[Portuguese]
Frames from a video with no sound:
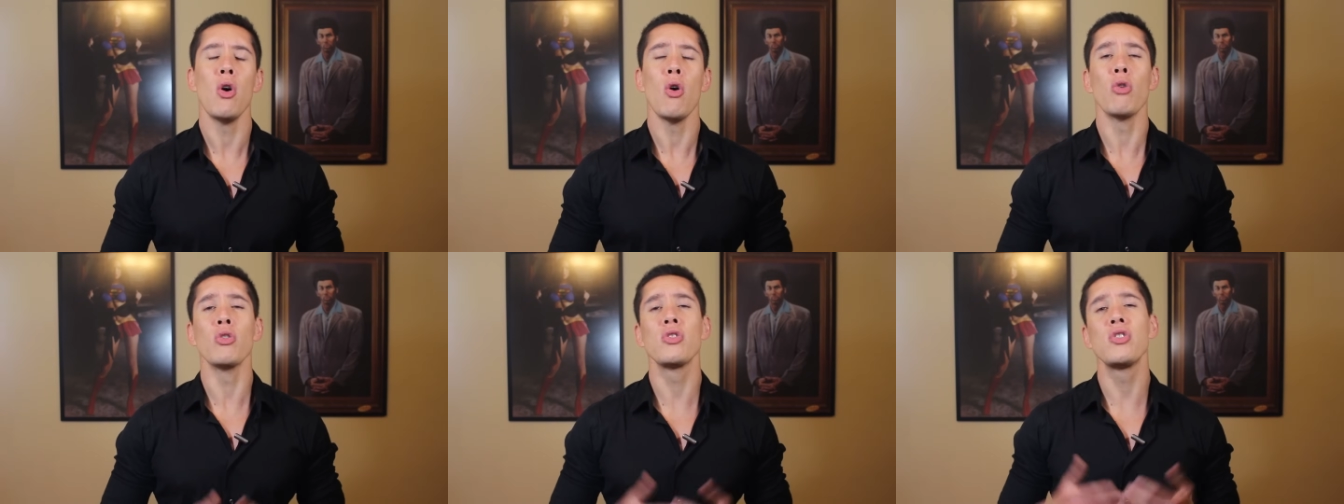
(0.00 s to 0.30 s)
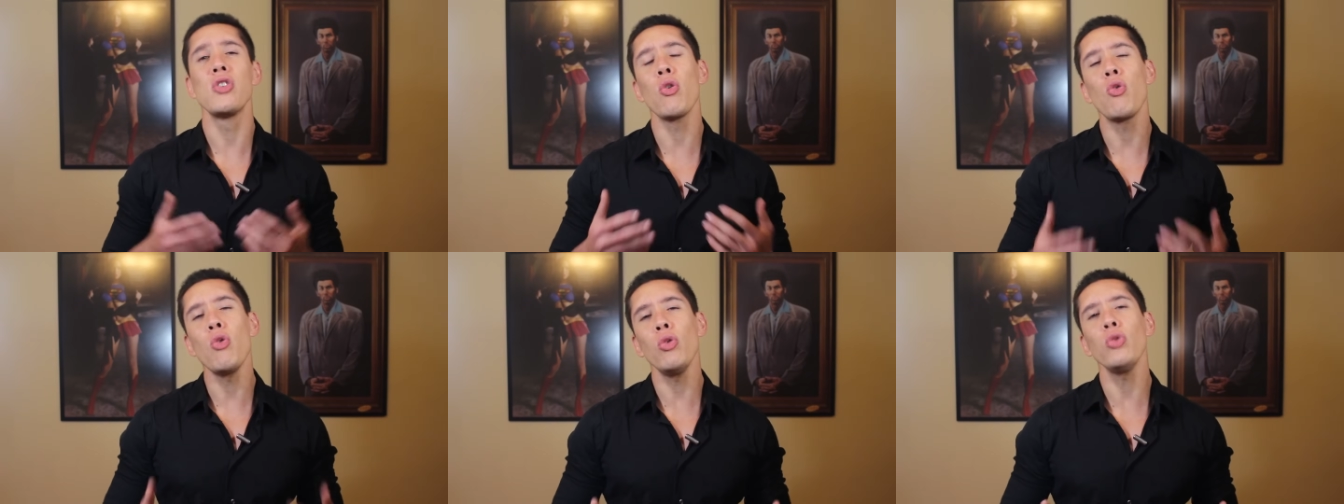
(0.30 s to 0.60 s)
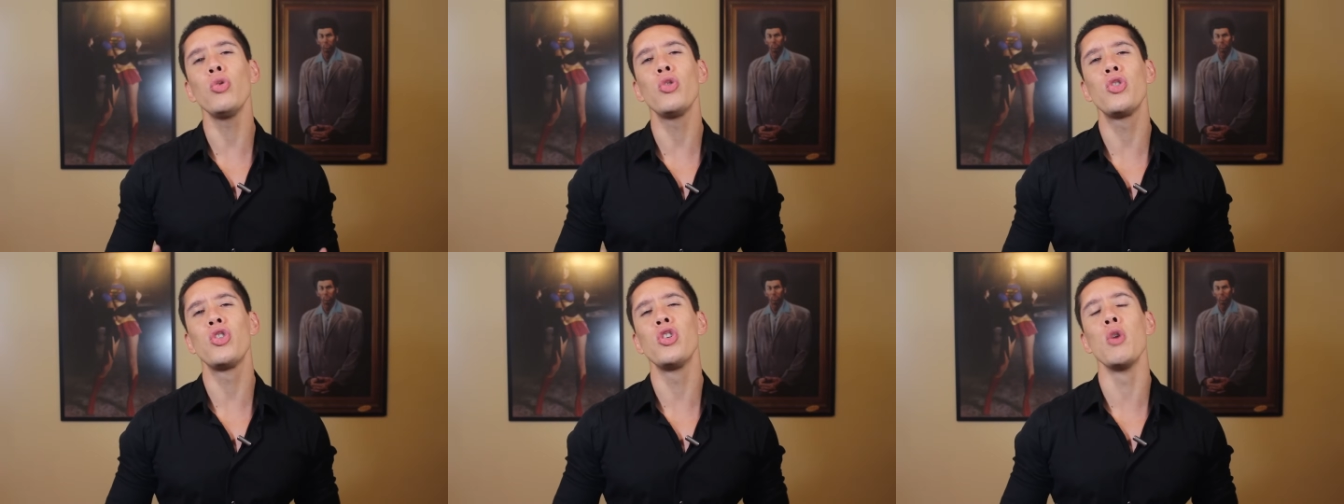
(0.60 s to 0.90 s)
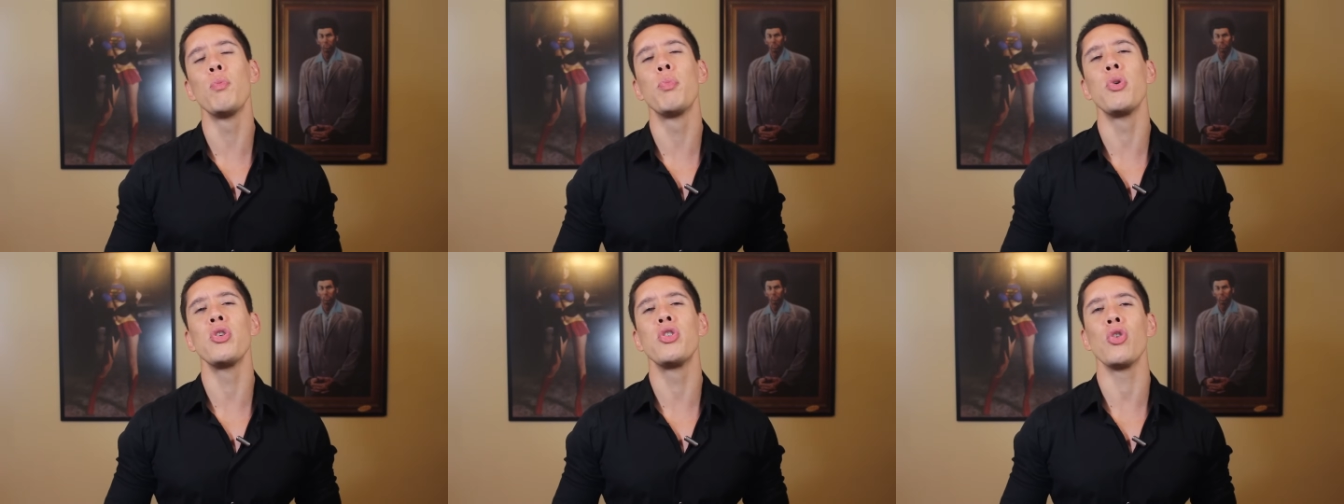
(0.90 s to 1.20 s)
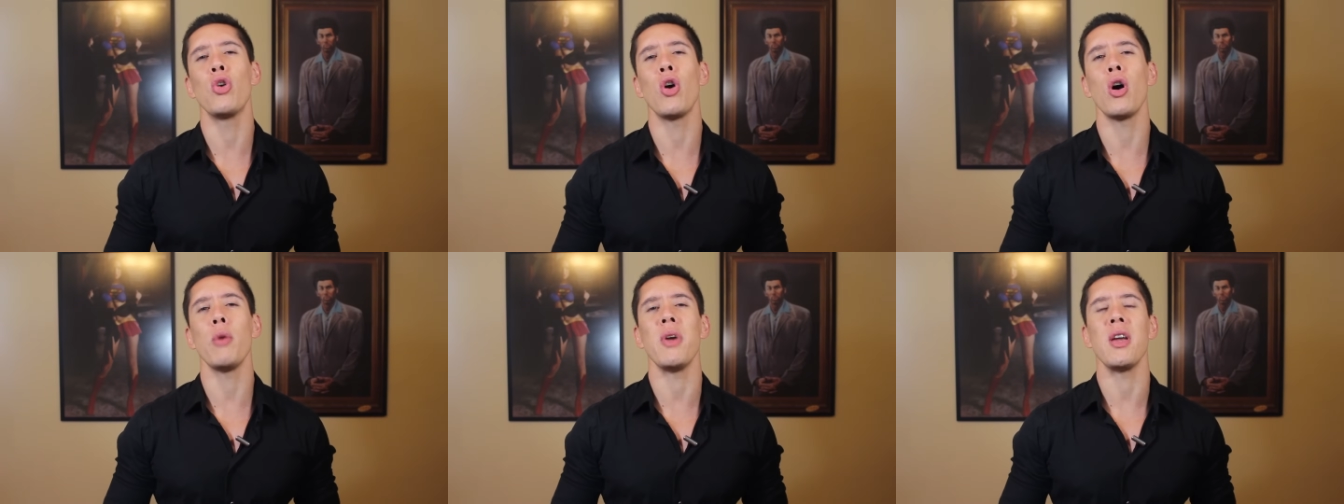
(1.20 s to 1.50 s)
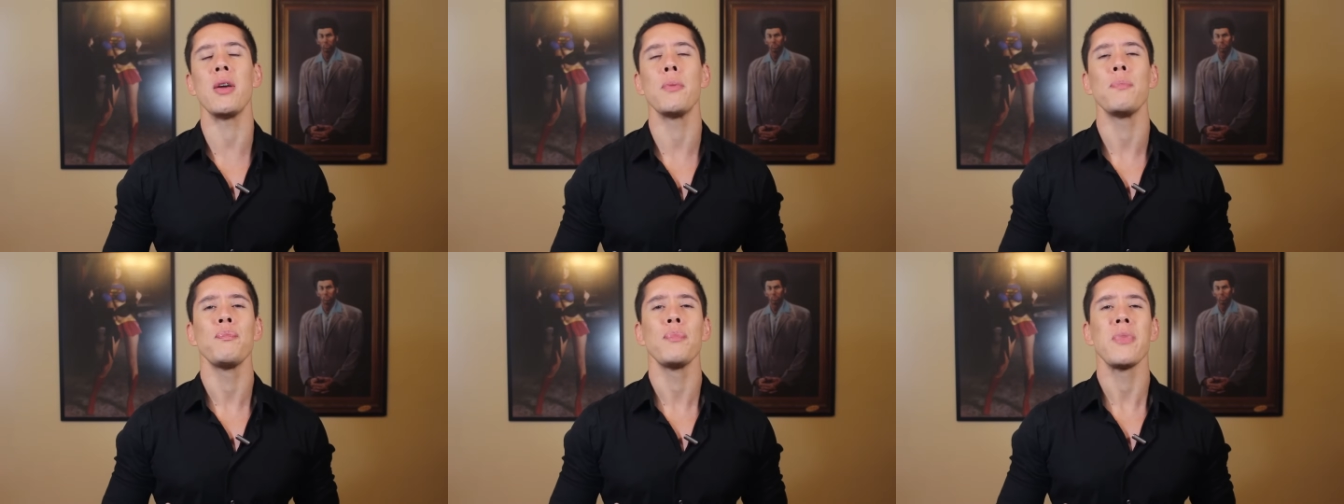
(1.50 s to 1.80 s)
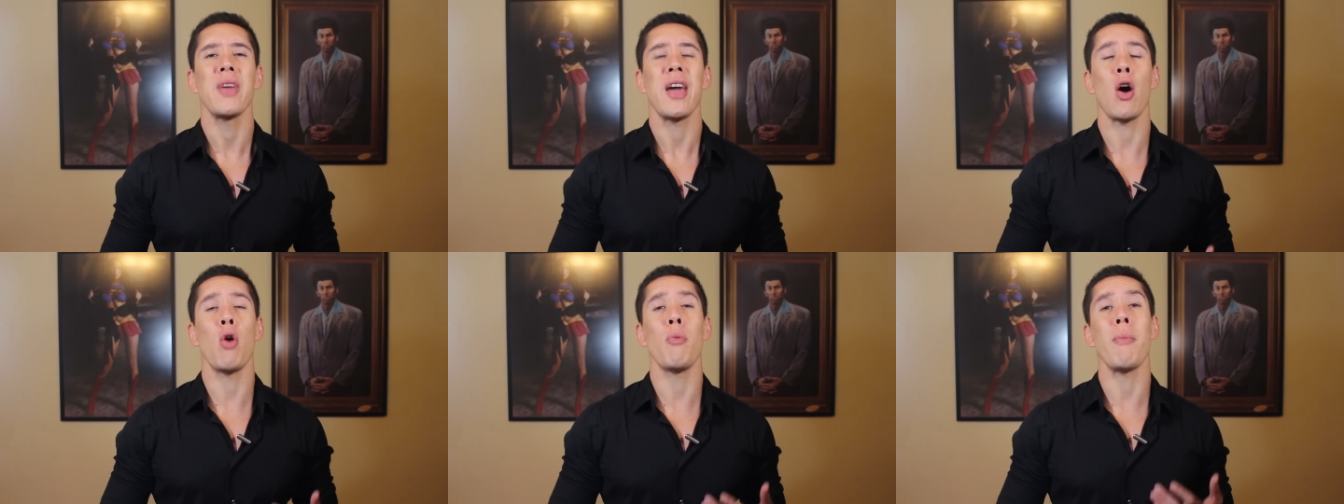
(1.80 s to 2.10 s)
O segundo tipo de homem
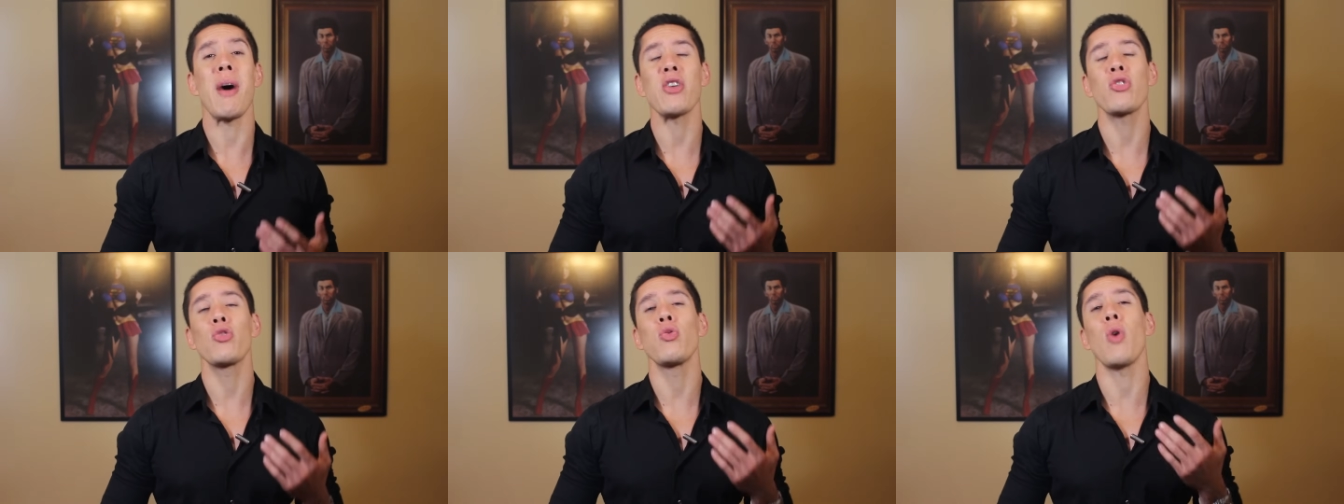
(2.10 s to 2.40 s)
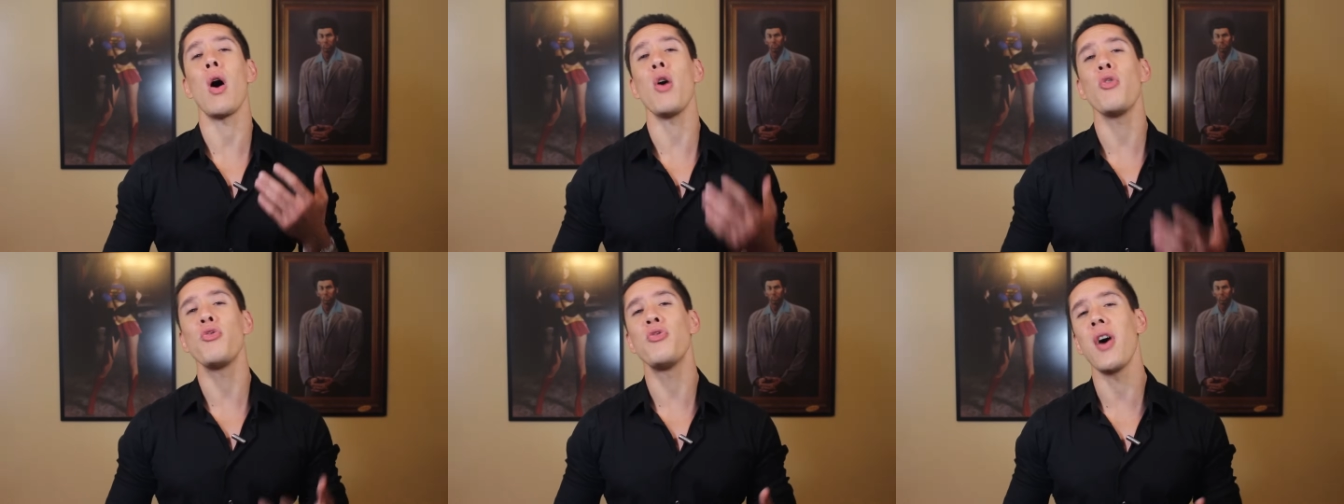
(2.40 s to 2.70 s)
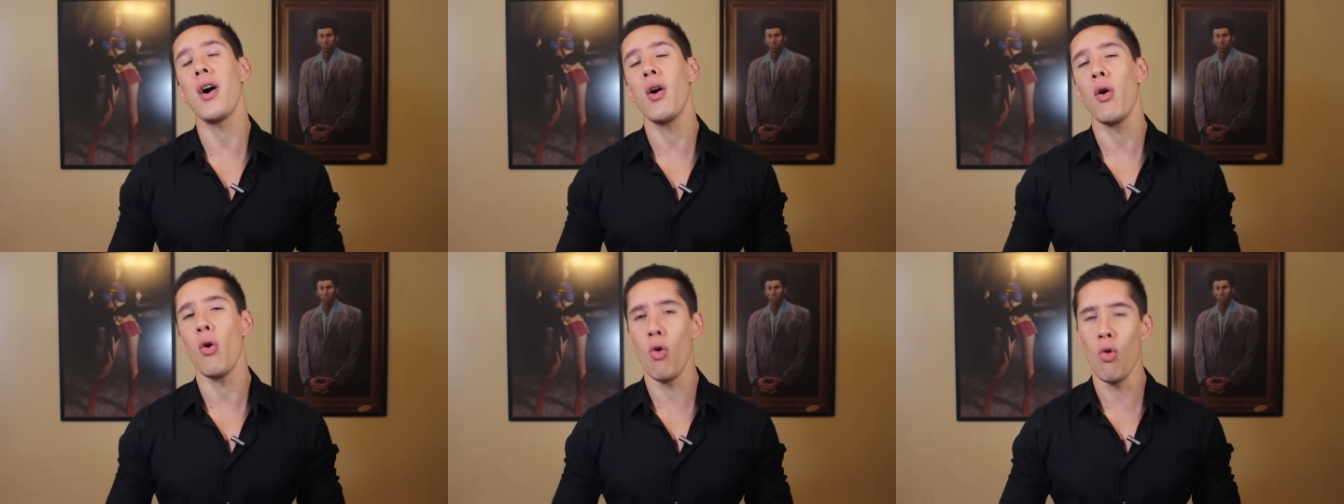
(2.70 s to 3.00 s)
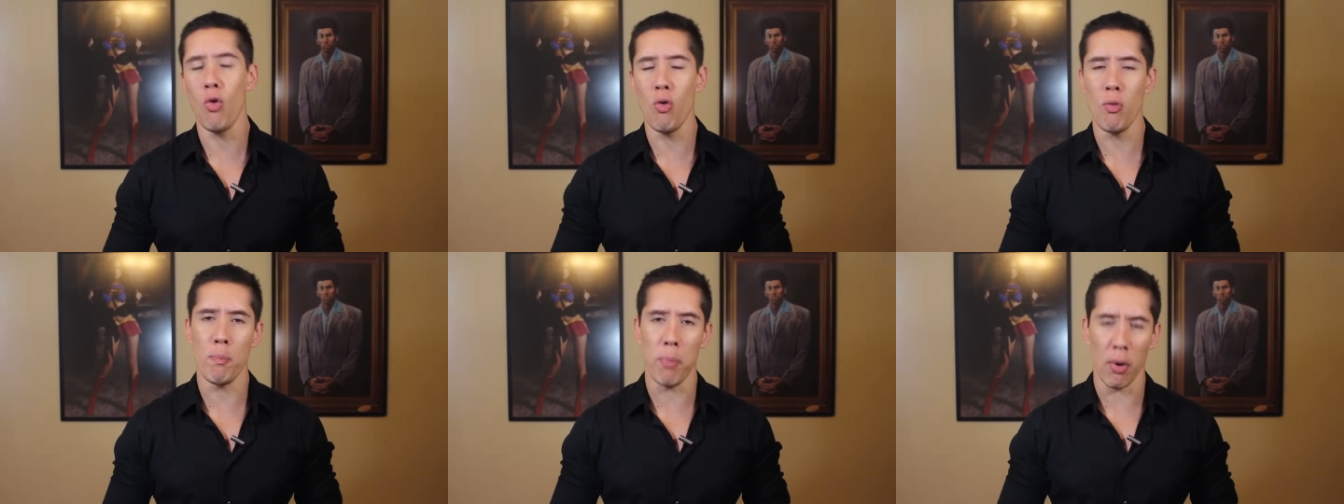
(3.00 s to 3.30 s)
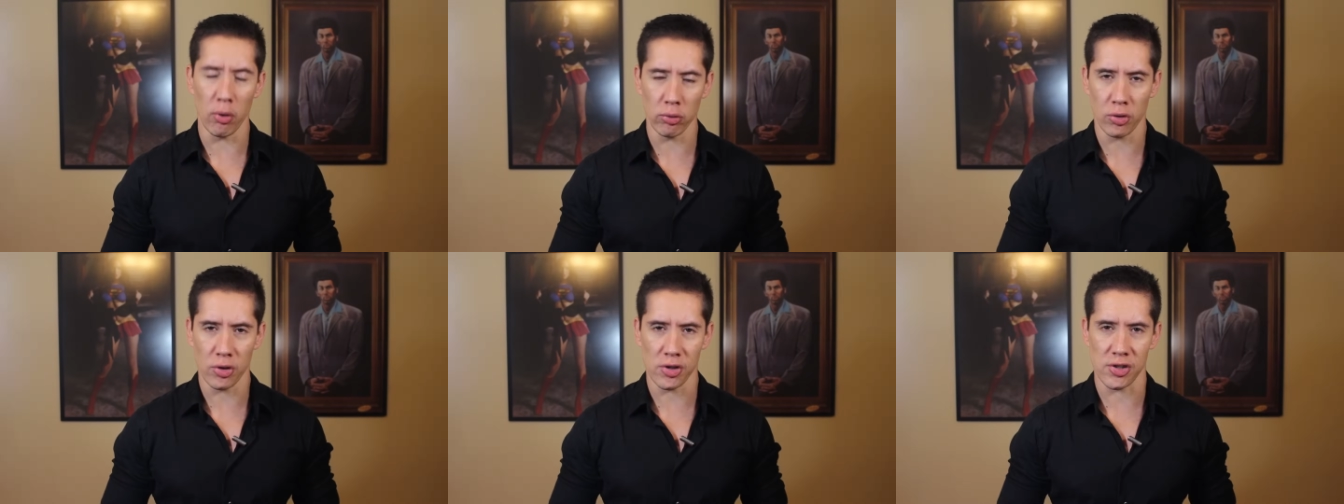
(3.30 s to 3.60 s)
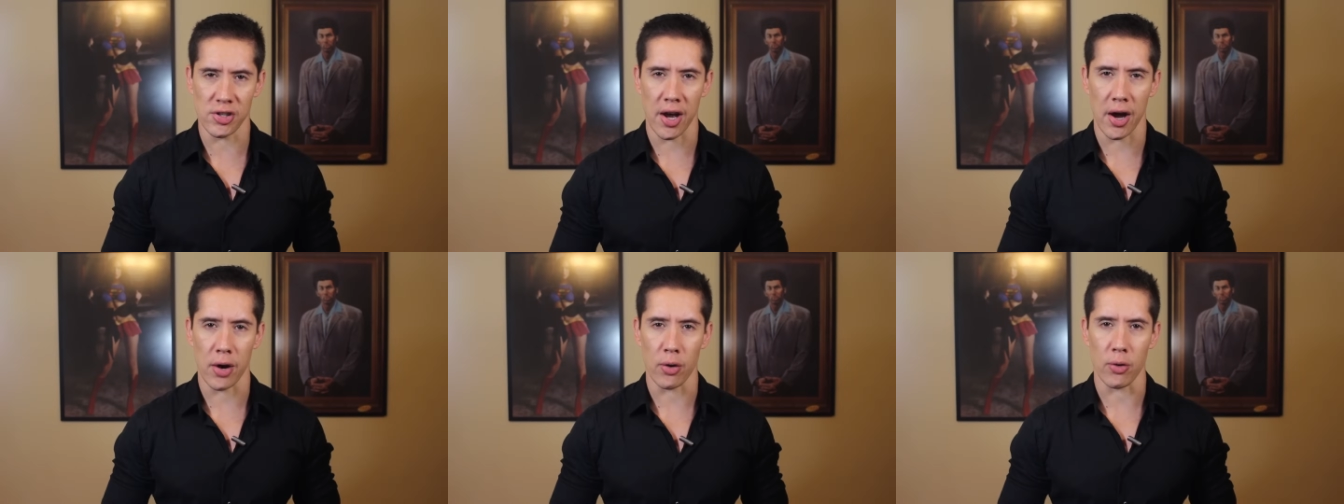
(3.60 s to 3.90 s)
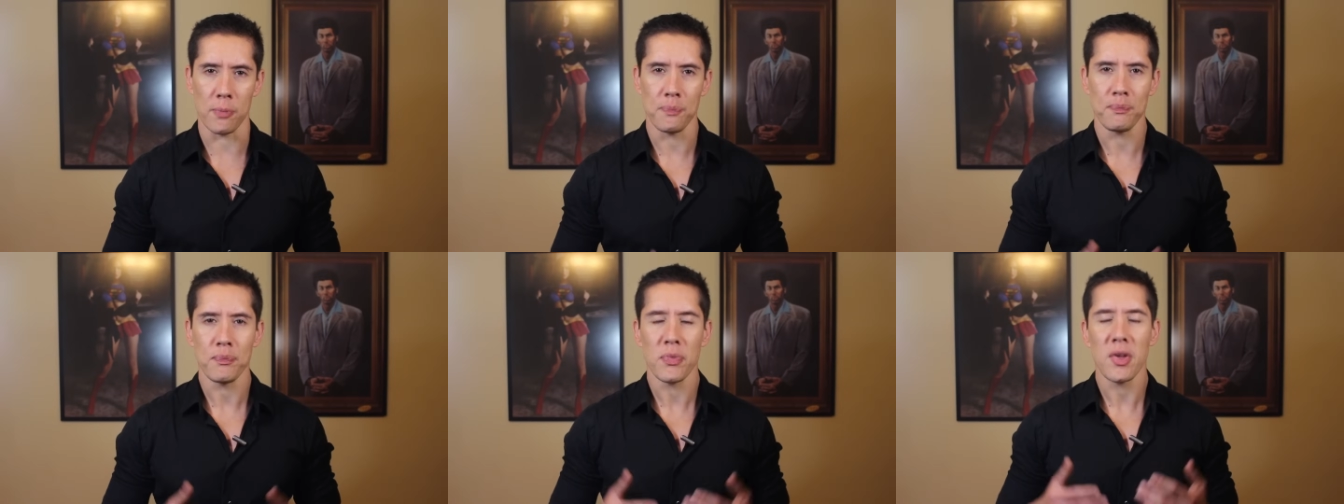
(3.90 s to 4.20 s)
é o macho alfa 1.0.